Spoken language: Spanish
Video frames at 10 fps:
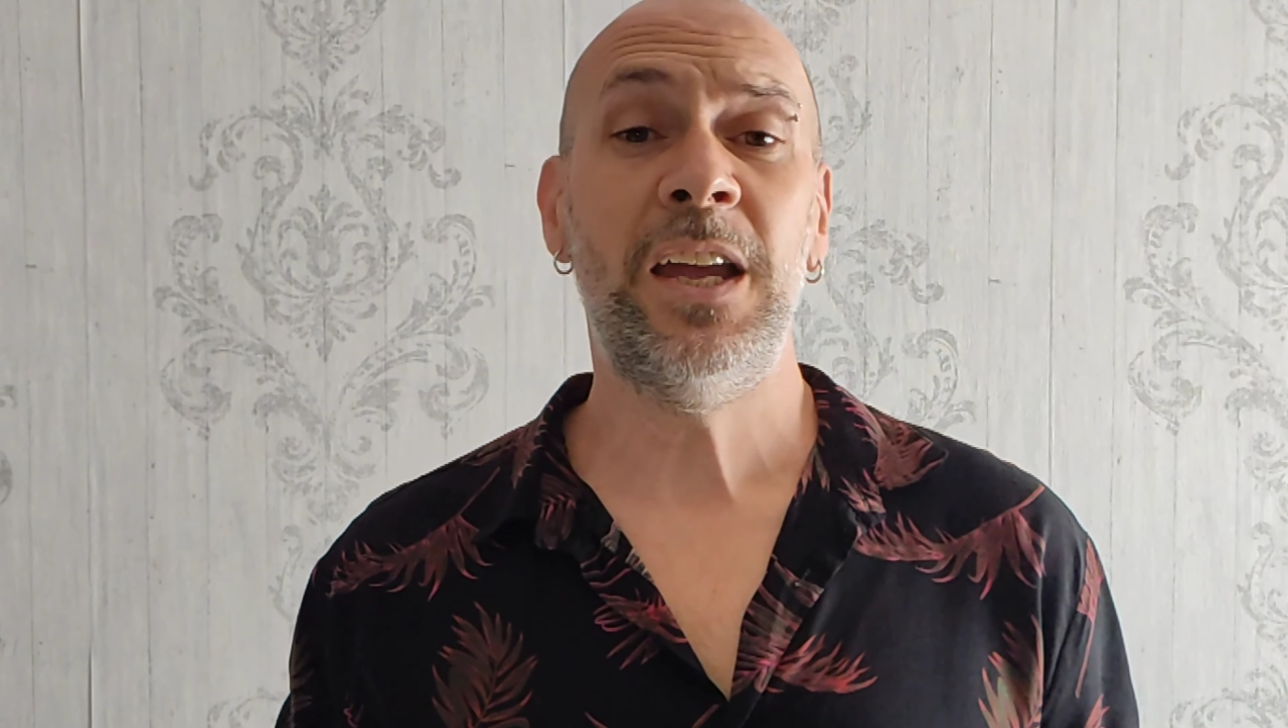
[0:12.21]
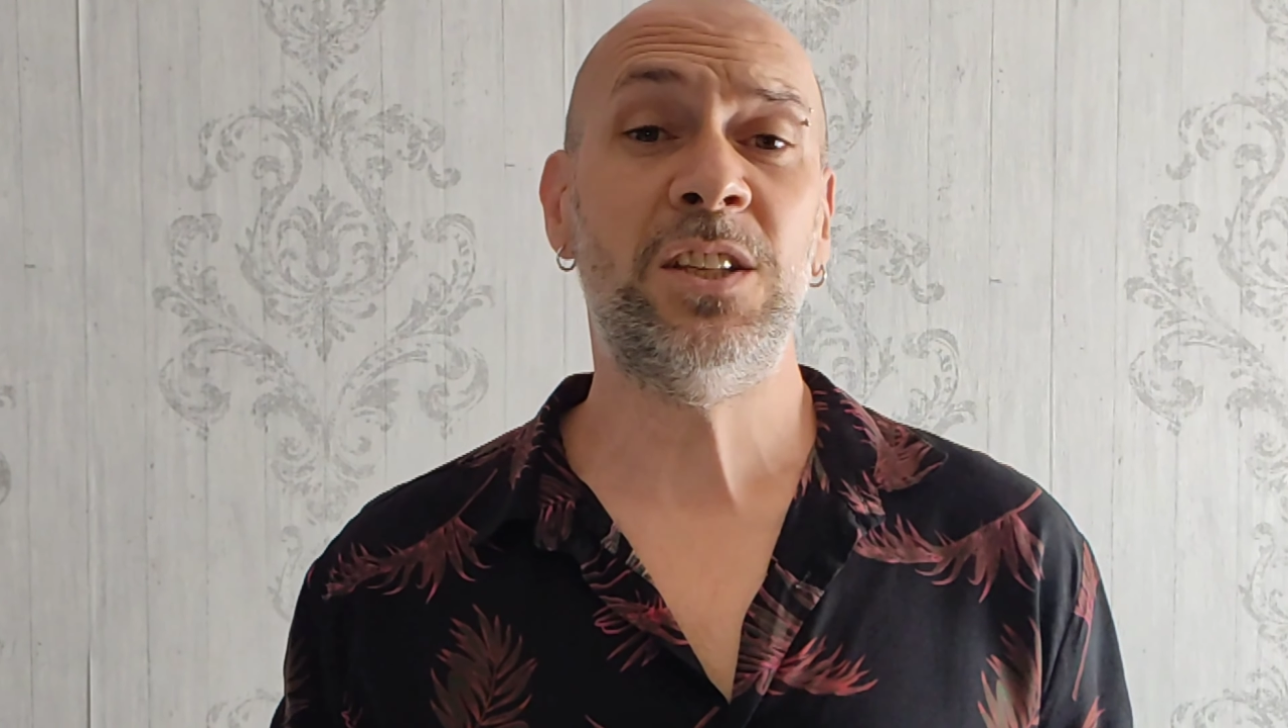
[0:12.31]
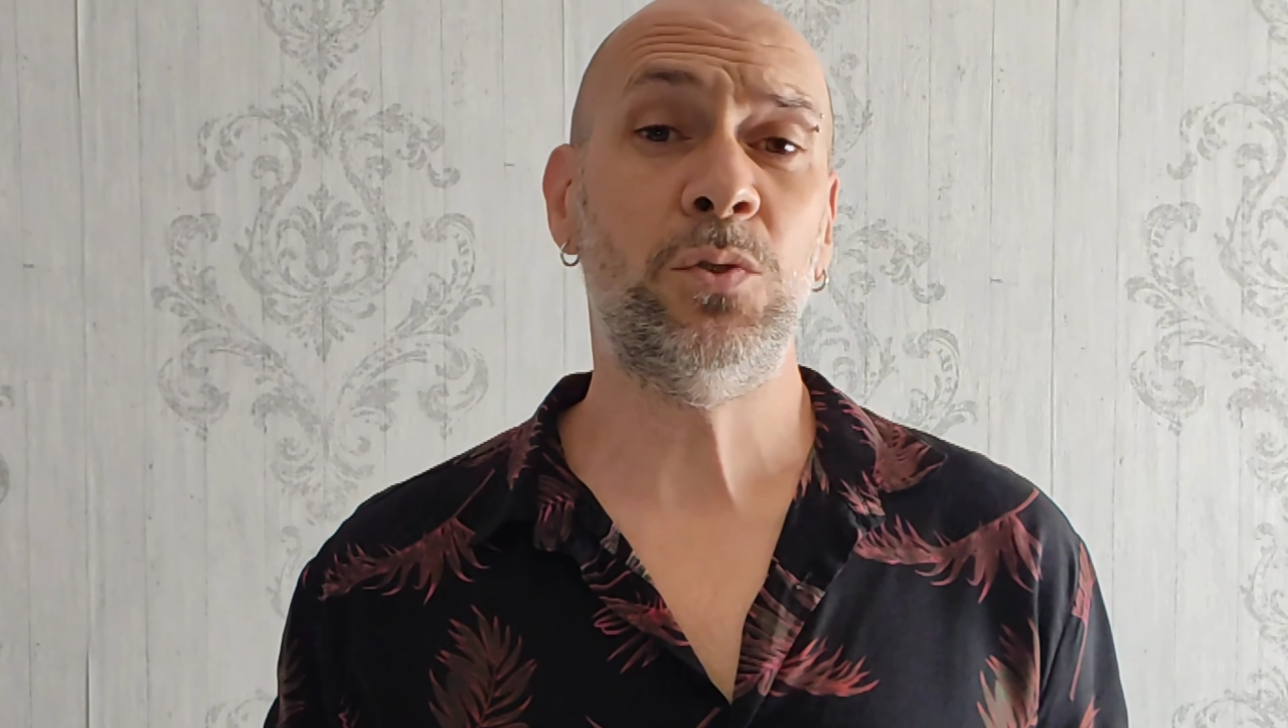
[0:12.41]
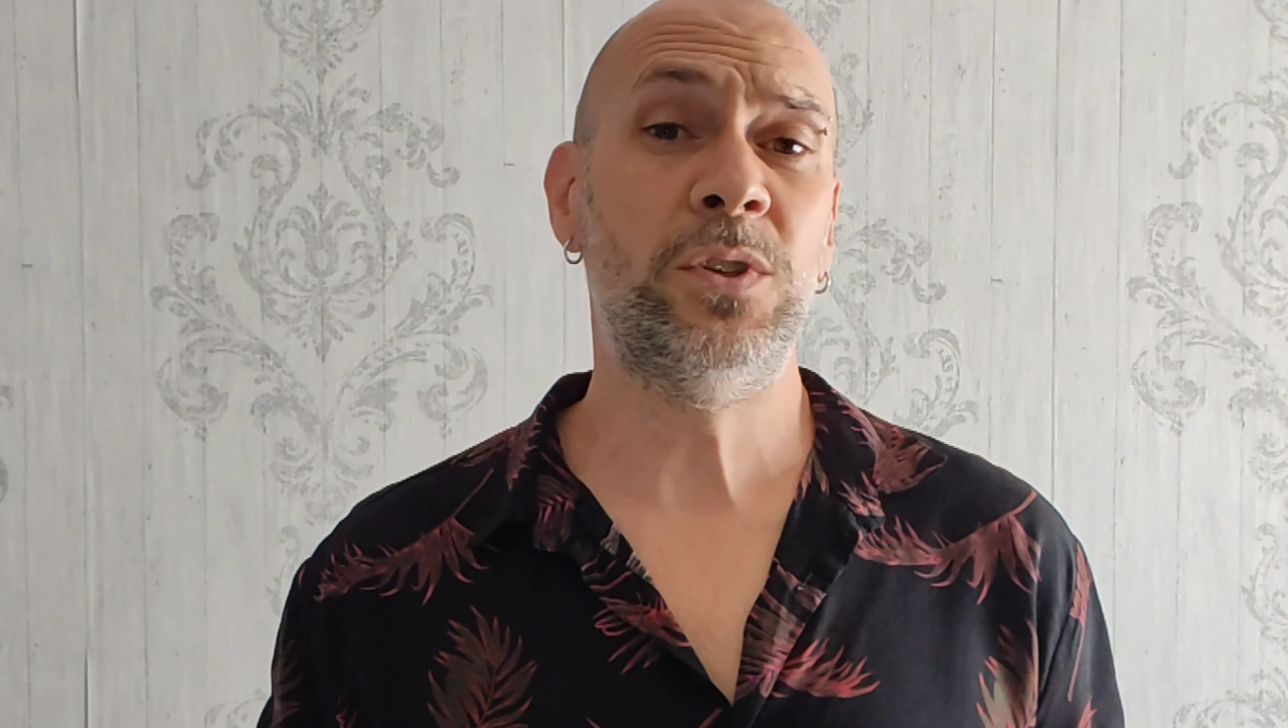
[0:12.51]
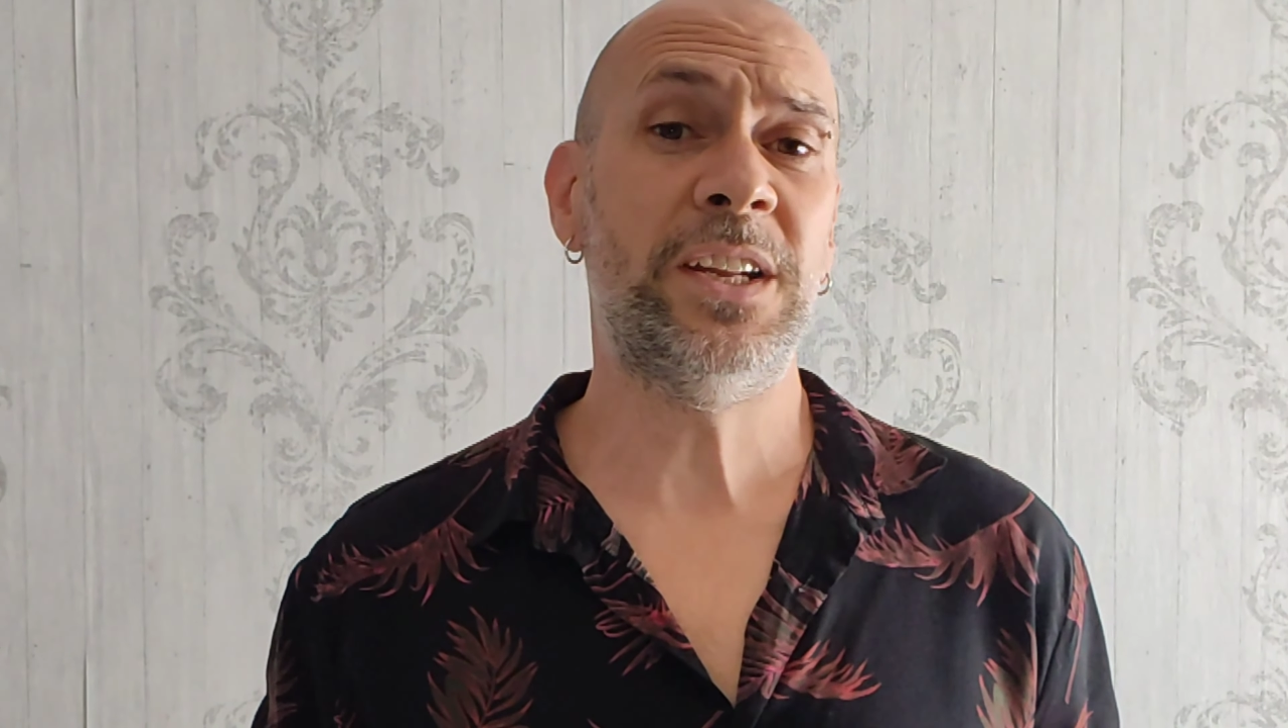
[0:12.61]

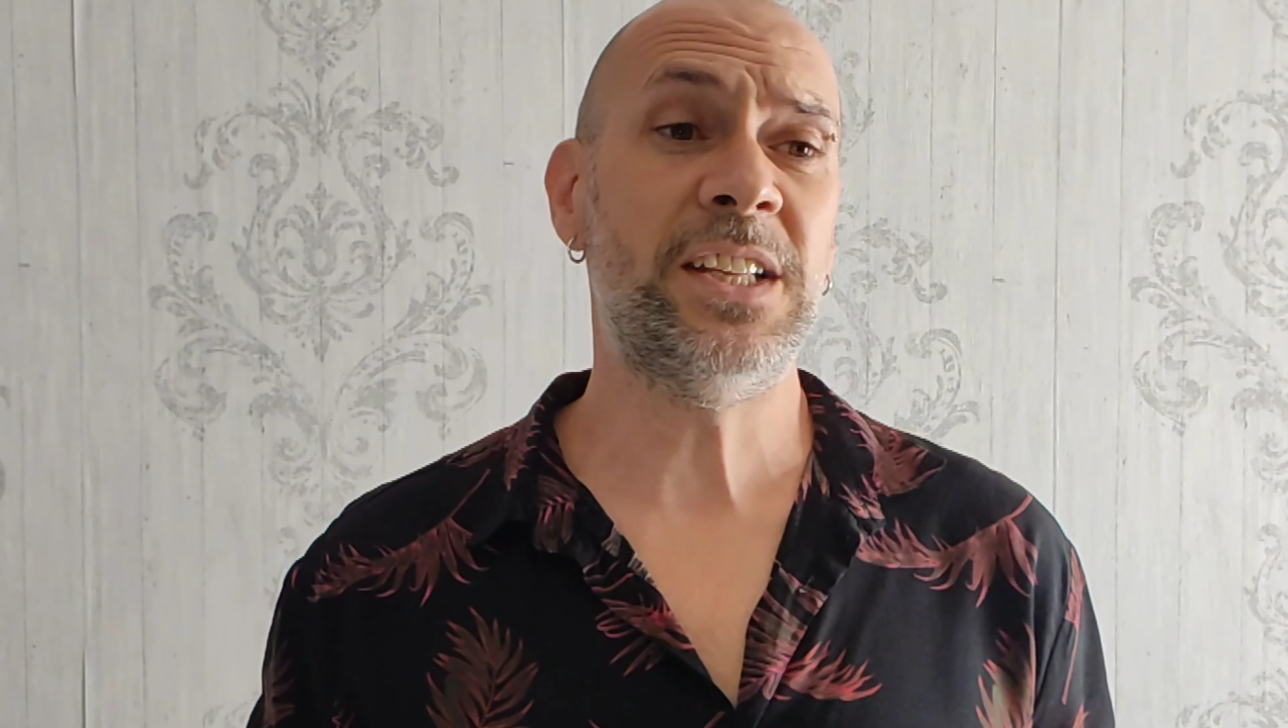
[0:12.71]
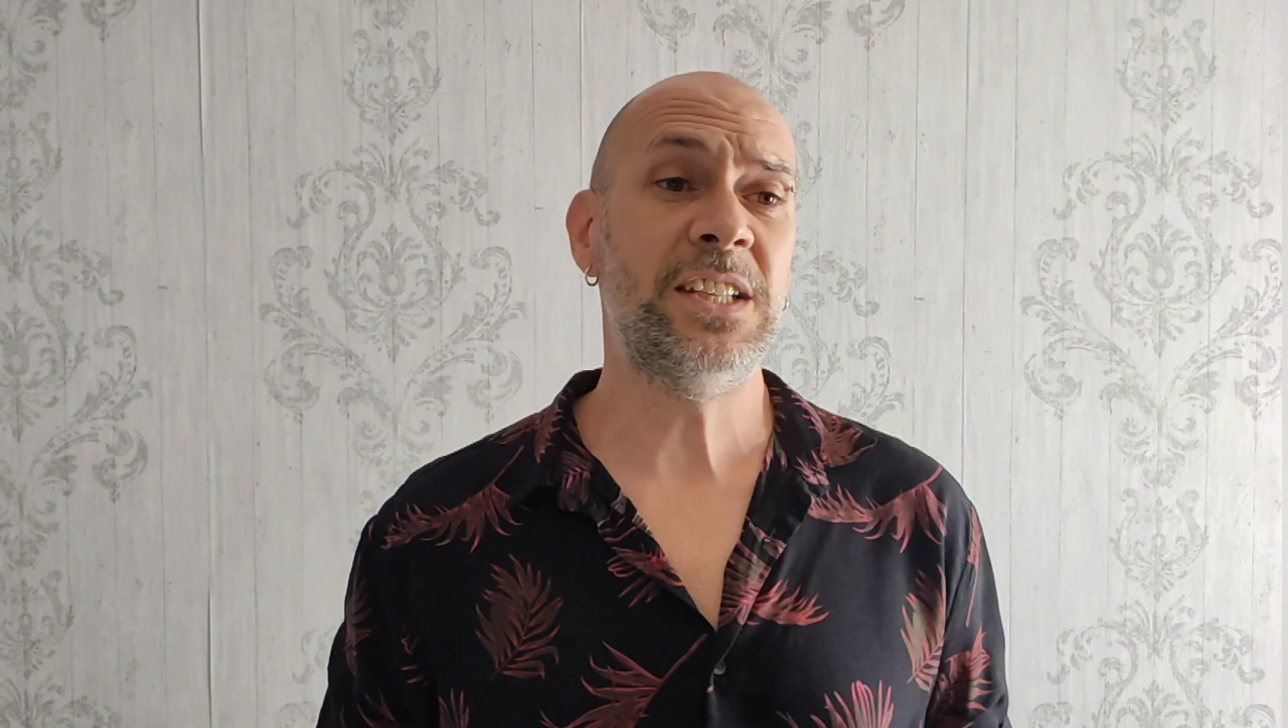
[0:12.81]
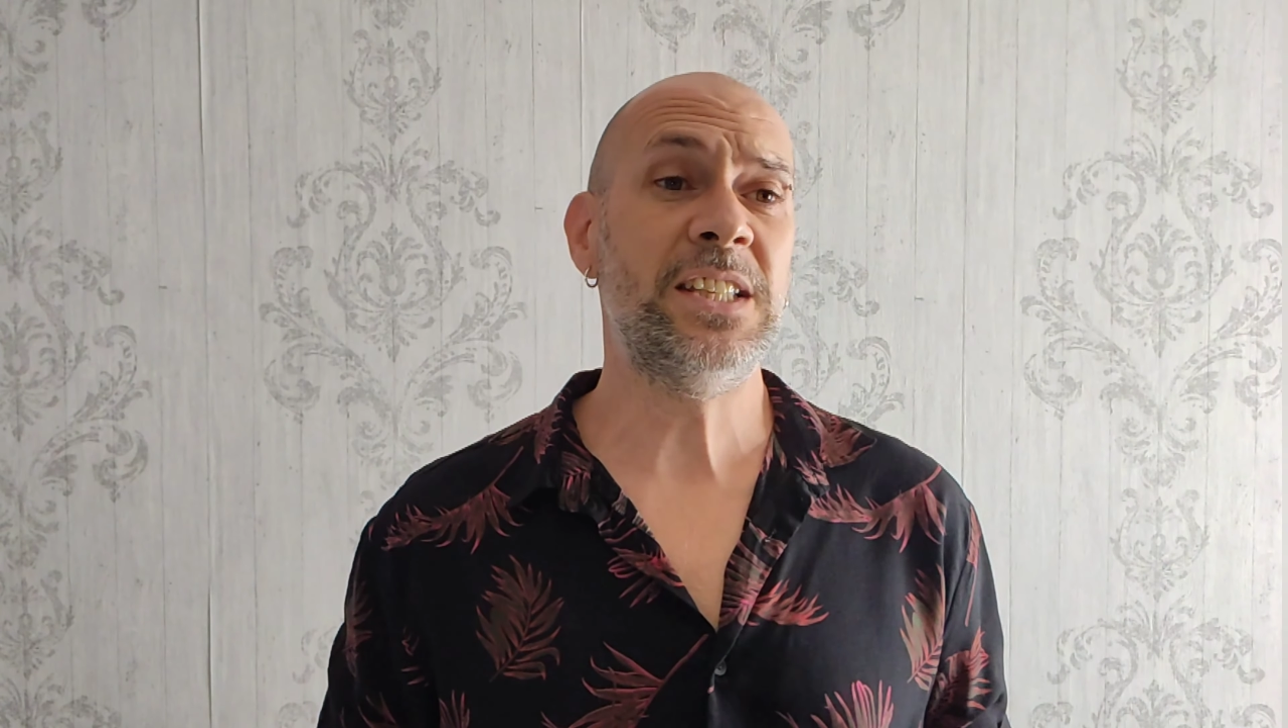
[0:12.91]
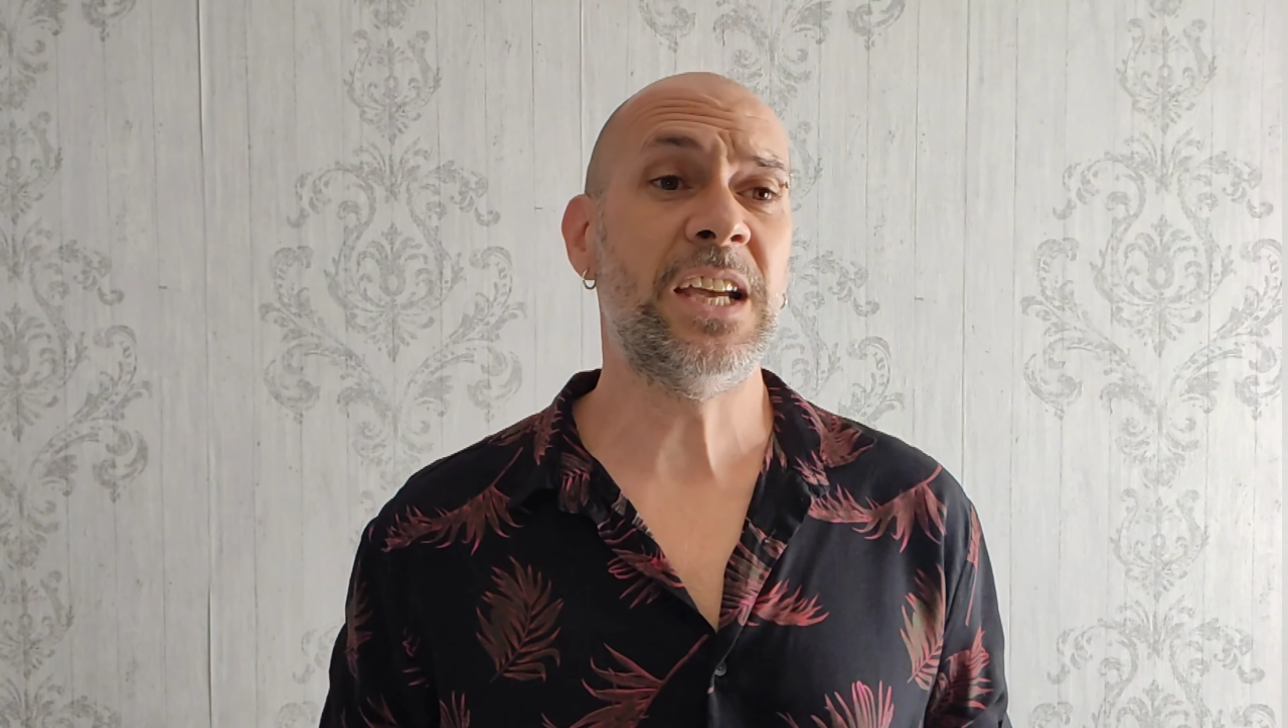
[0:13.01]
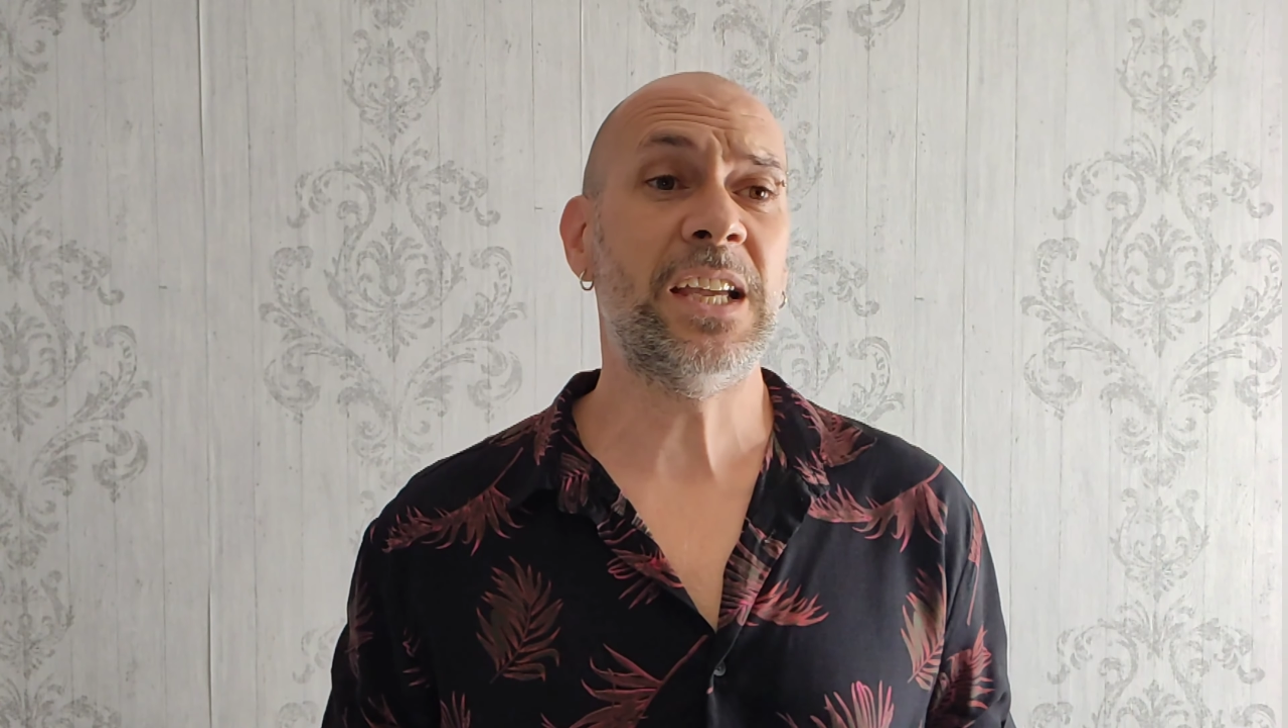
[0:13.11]
es una
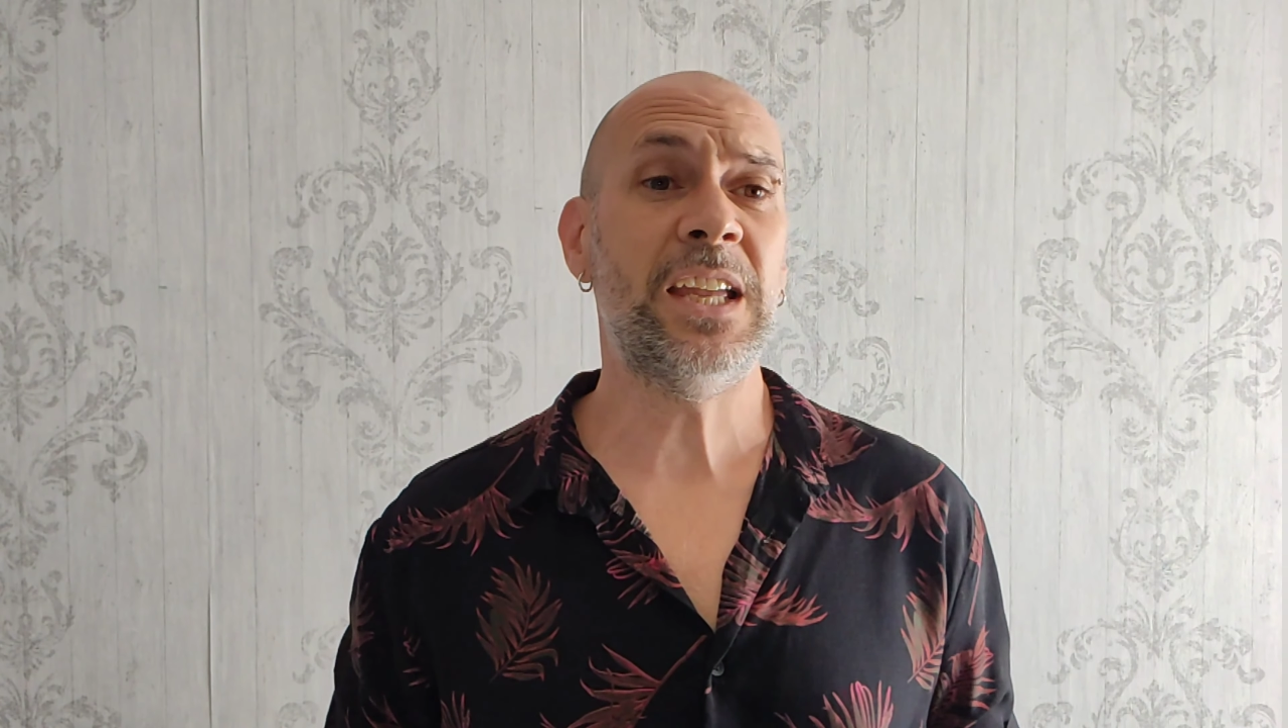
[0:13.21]
reseña